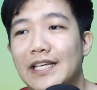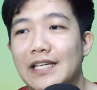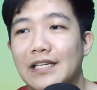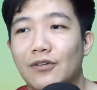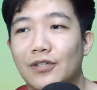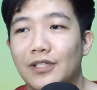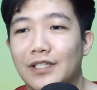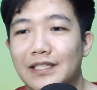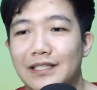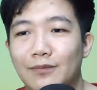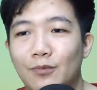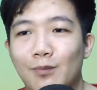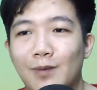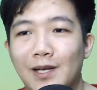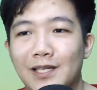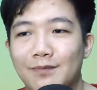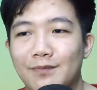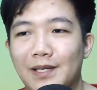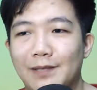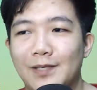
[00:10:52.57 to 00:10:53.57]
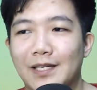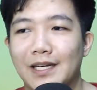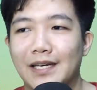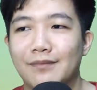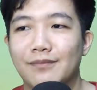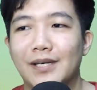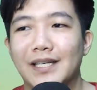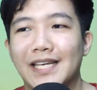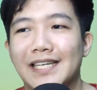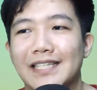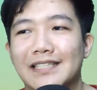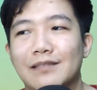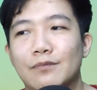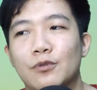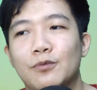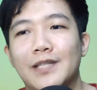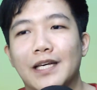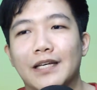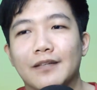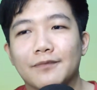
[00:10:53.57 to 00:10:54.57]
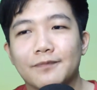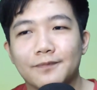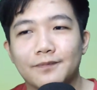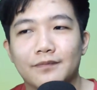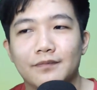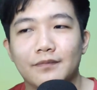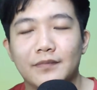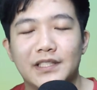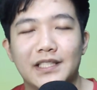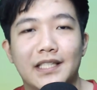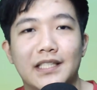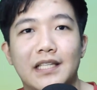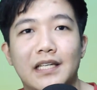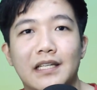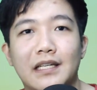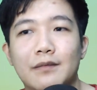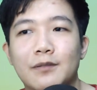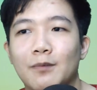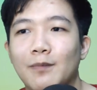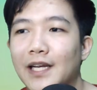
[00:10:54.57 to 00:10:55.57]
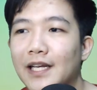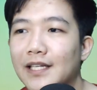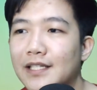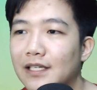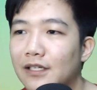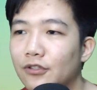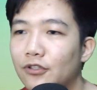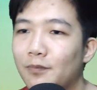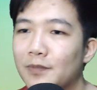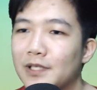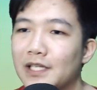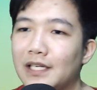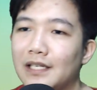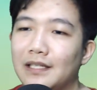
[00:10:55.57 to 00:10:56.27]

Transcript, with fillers: gini kalau kita mau bahas mirip dengan bagian yang sebelumnya bisa kita anggap sebagai cara untuk